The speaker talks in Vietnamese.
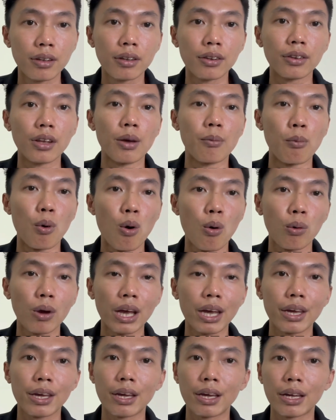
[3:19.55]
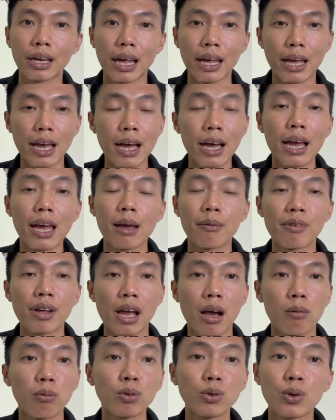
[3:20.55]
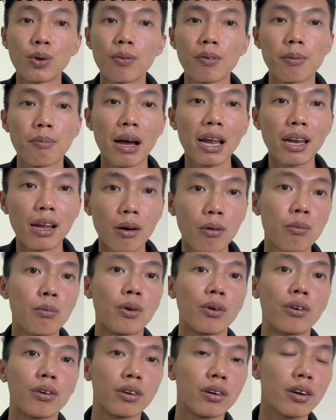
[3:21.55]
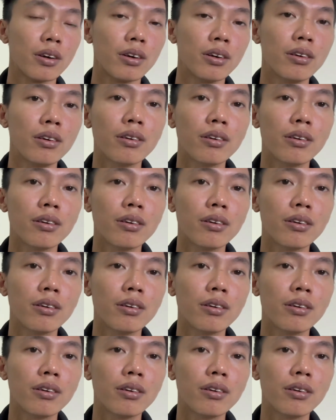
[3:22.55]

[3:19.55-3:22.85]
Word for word: demo cây này ha em thì không chuyên về bát đâu mọi người cứ